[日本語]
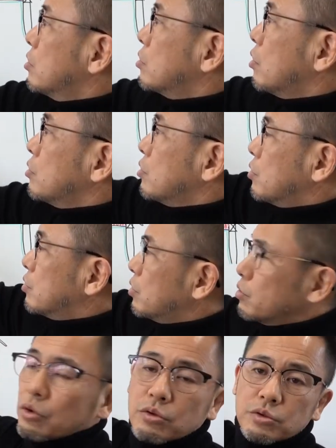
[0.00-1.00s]
どんどんど
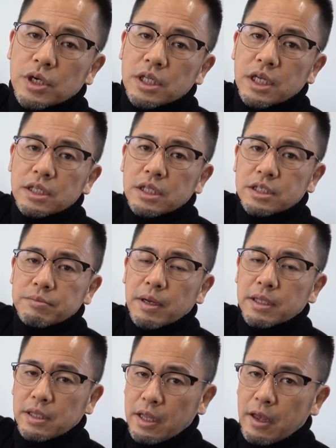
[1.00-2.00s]
んどん抜けていってし
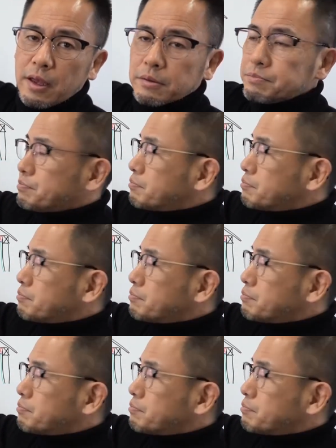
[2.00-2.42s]
まって